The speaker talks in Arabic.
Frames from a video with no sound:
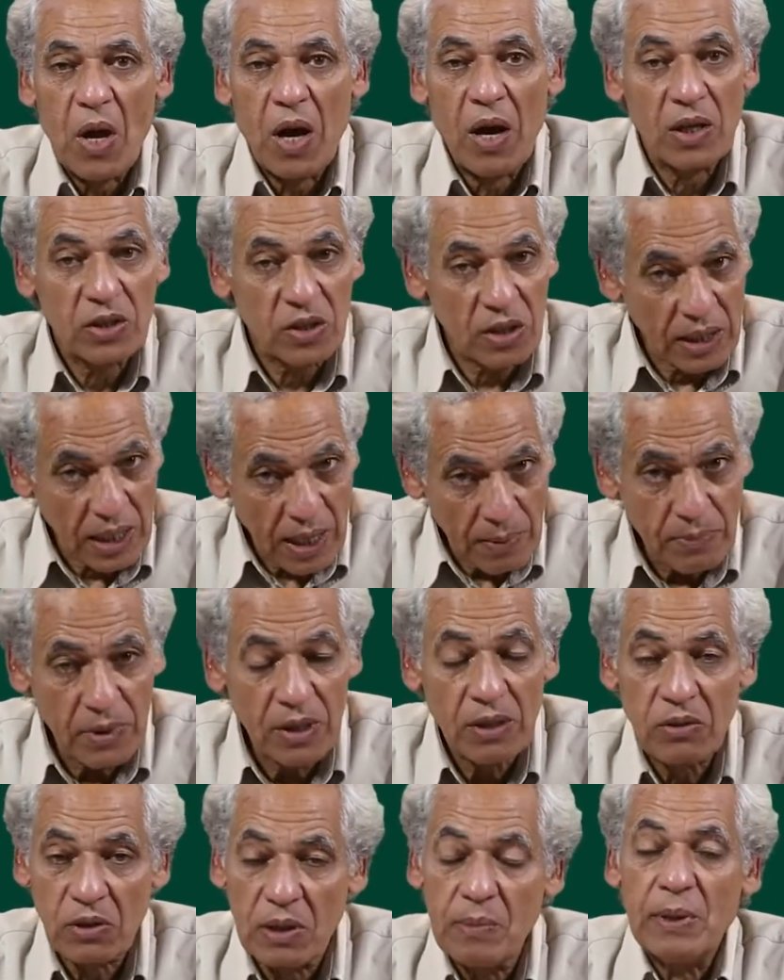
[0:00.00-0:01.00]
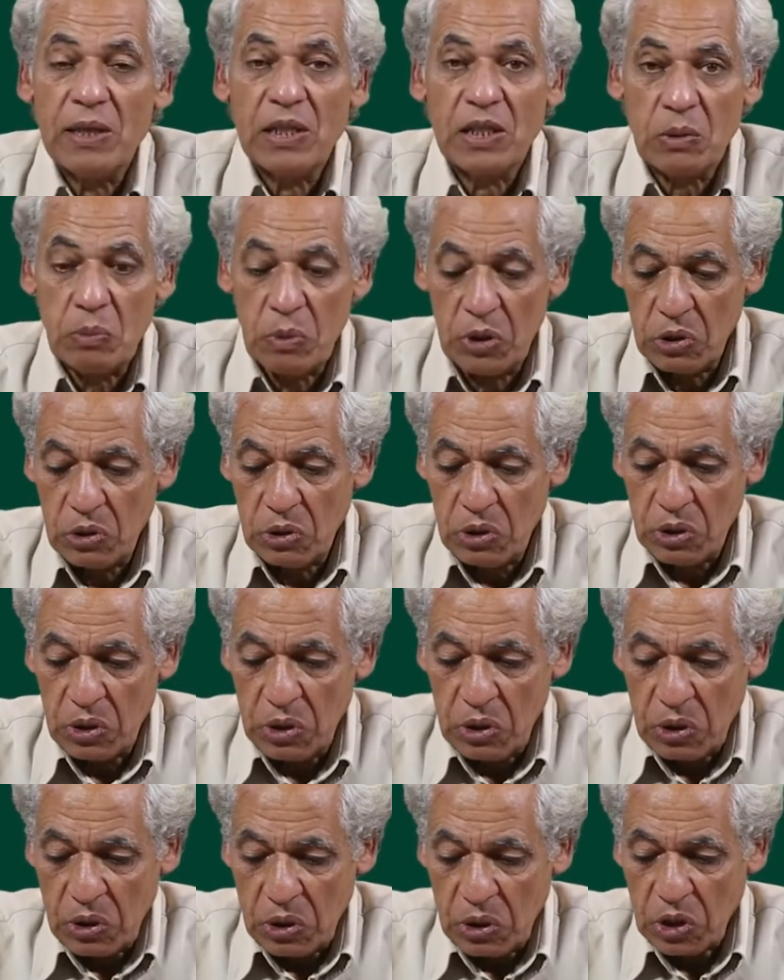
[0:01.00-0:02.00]
حاصل جمع القيمه الاسميه
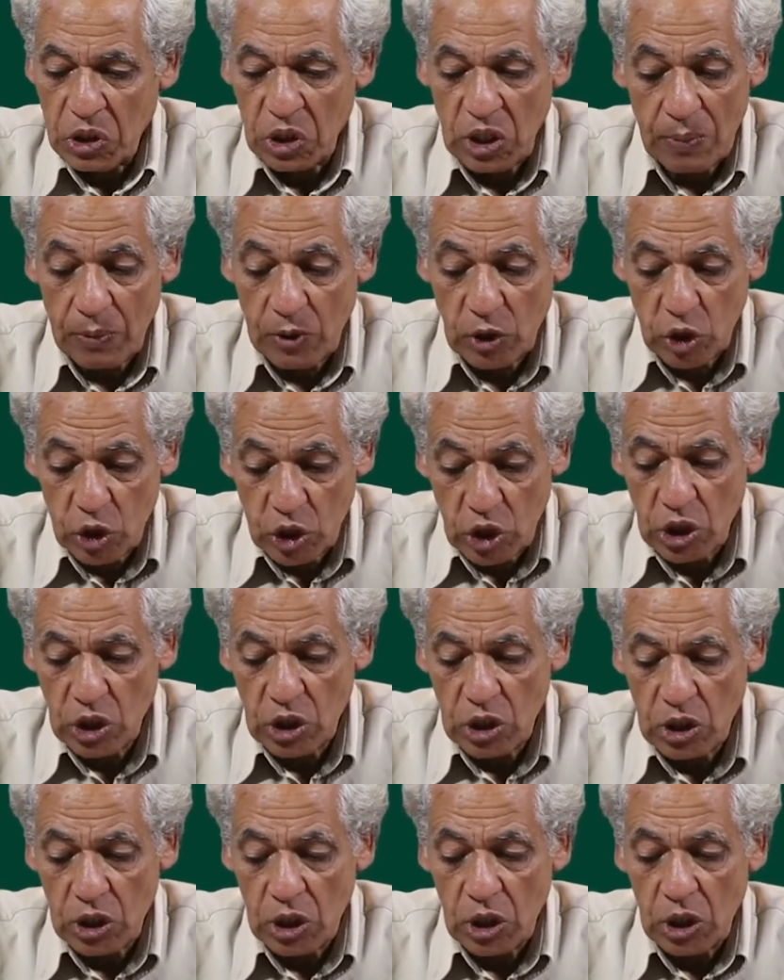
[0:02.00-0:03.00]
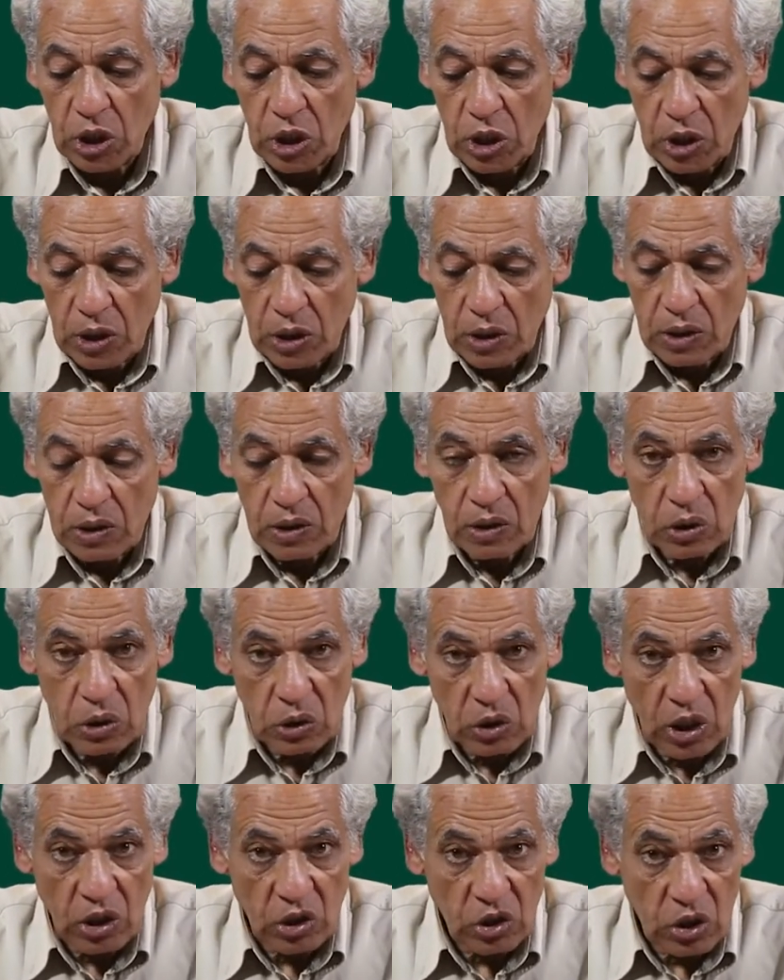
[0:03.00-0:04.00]
كتاب 20
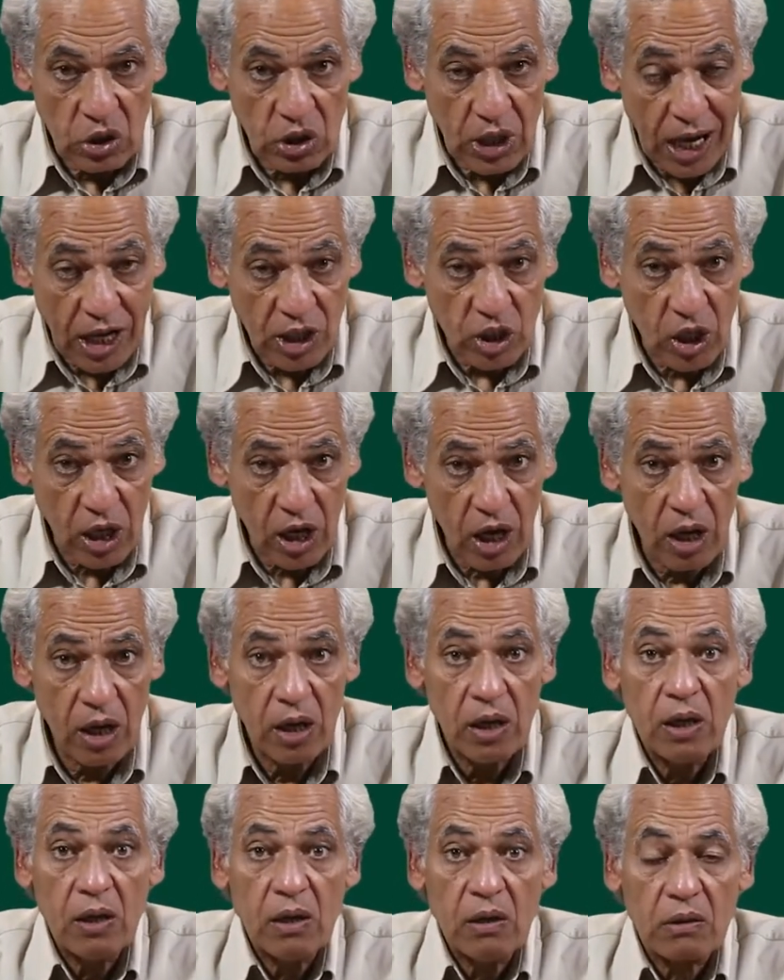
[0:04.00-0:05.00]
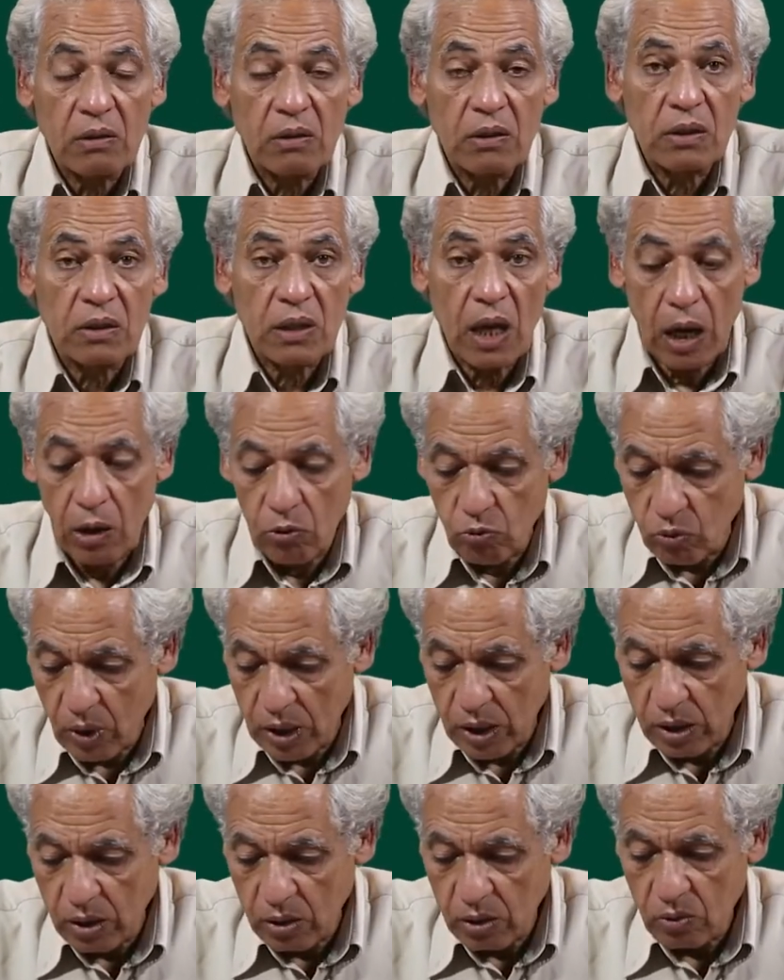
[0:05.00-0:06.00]
تخصيص 10 قسط
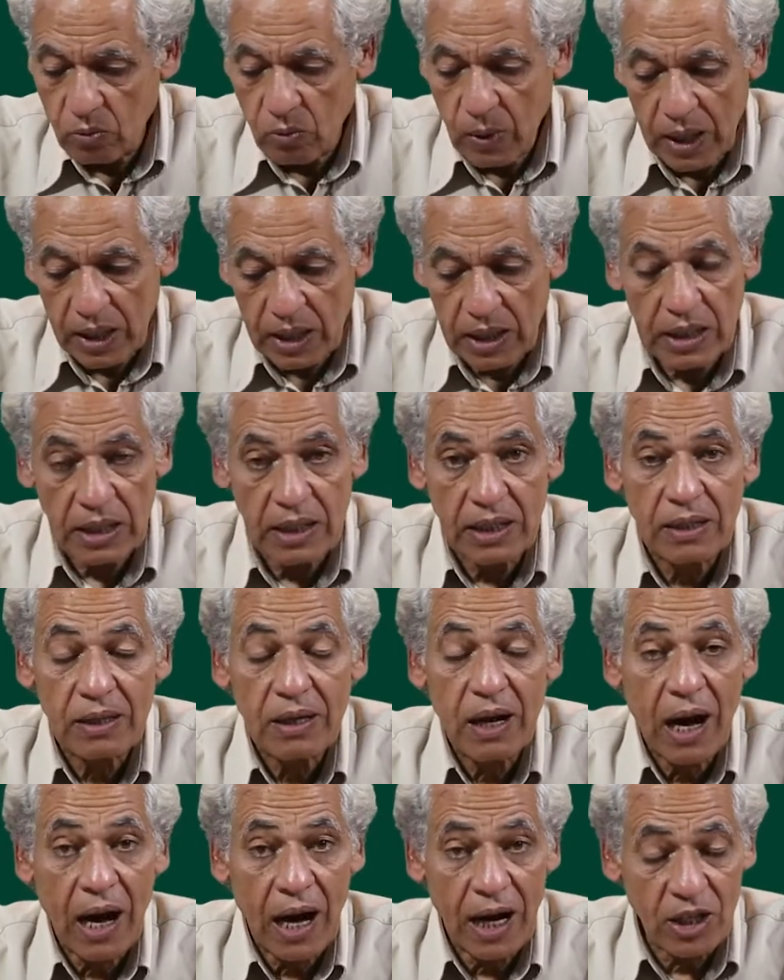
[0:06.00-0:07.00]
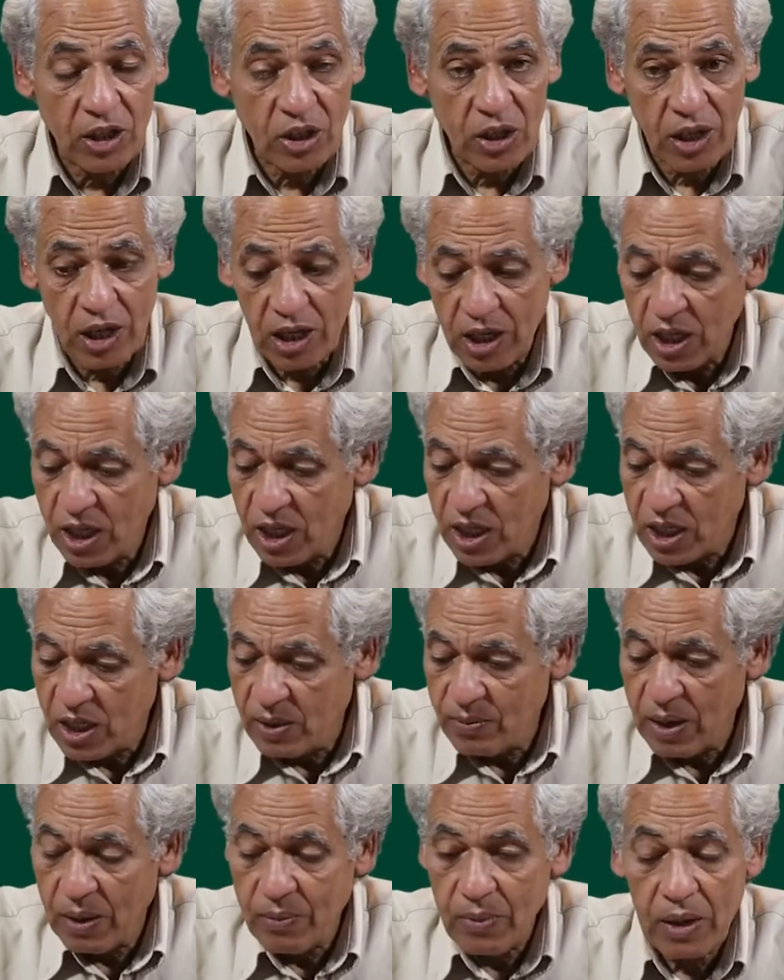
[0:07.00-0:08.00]
اول واخير 10
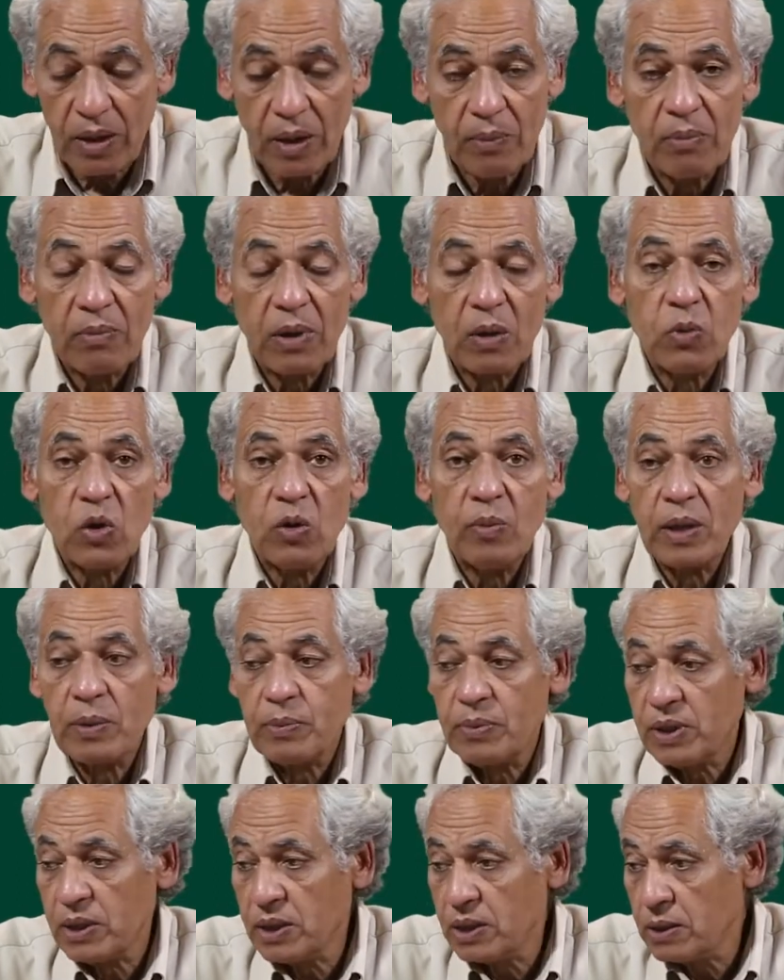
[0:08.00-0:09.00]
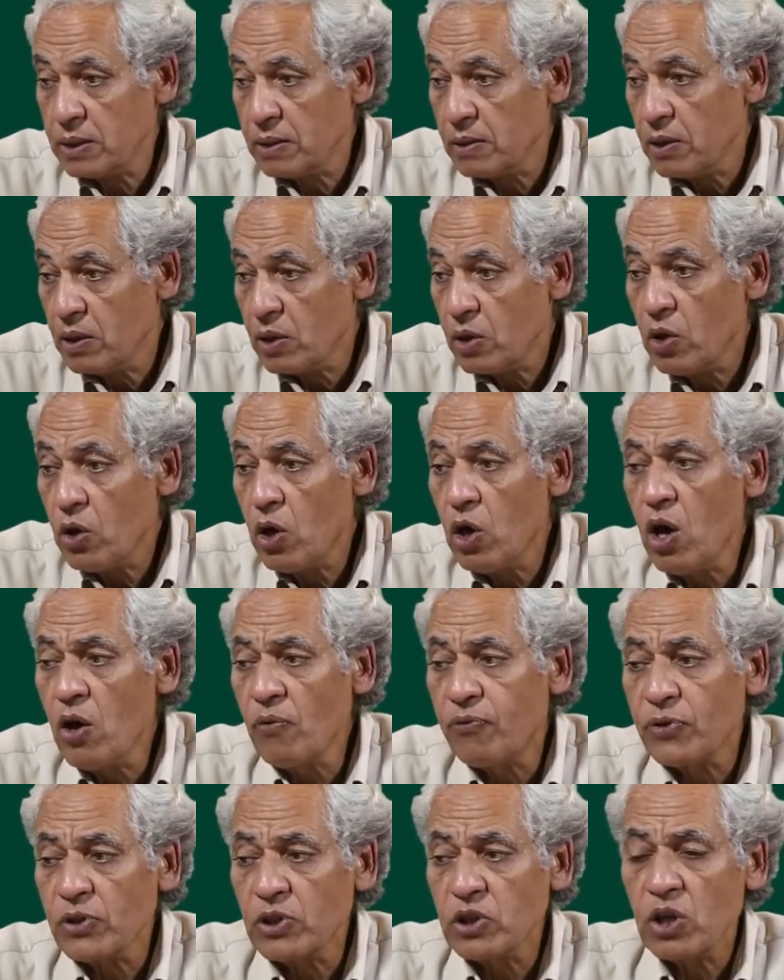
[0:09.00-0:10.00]
يبقى مجموعهم 40
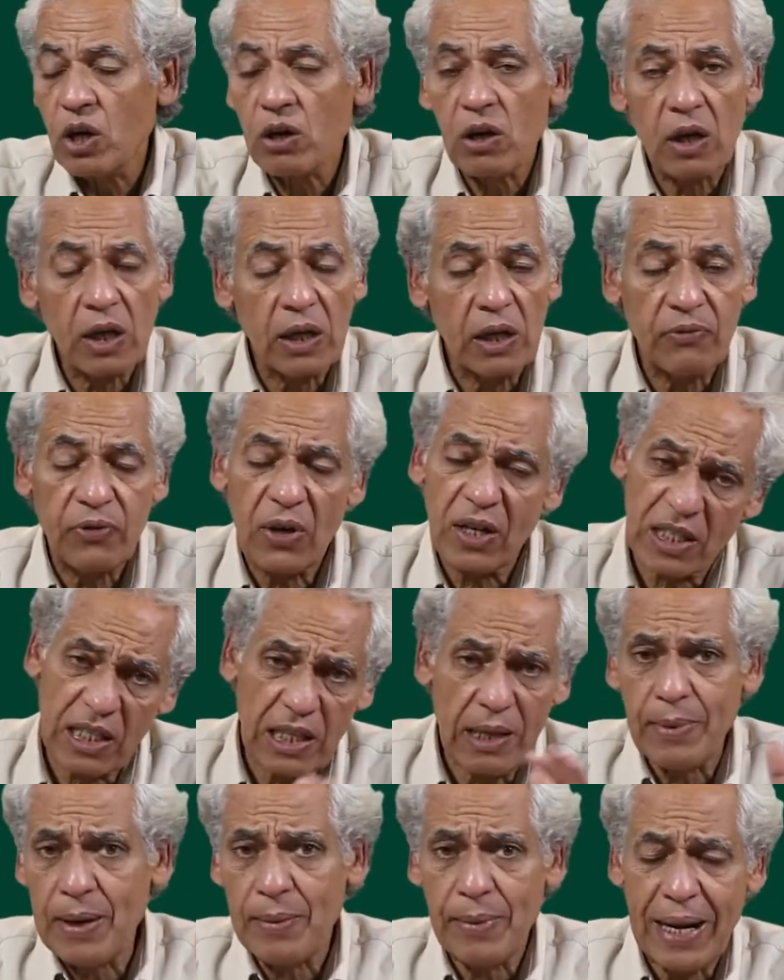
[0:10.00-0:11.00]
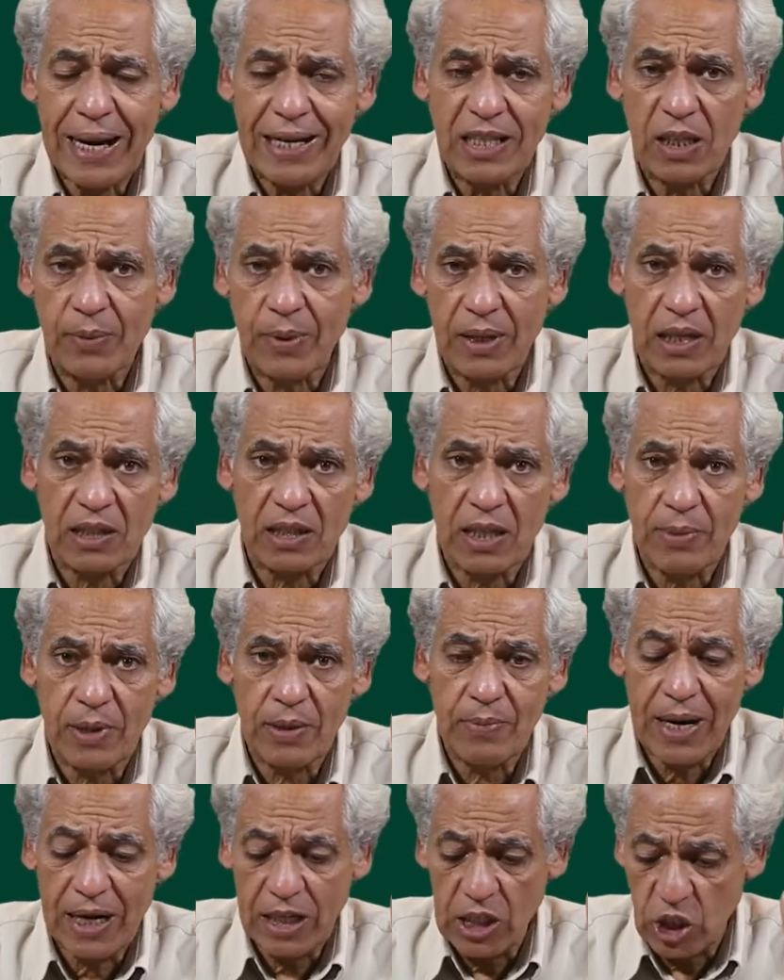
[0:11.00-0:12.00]
افرض يا راجل فرض ده بقى من عندي بره
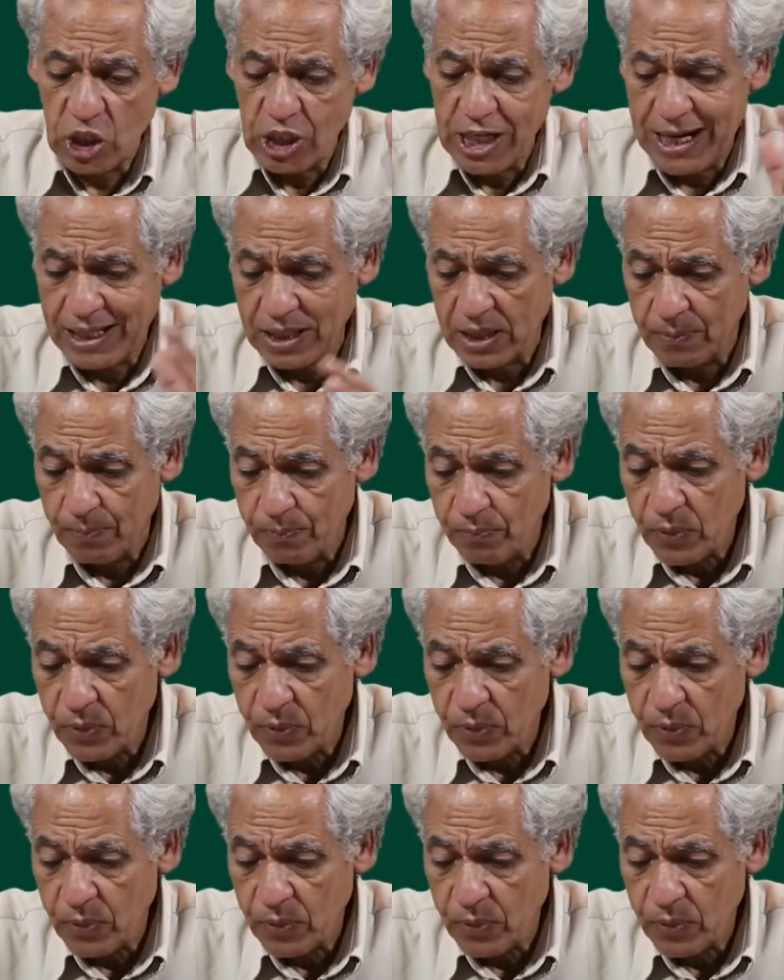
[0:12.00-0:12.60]
التمرين معلش يعني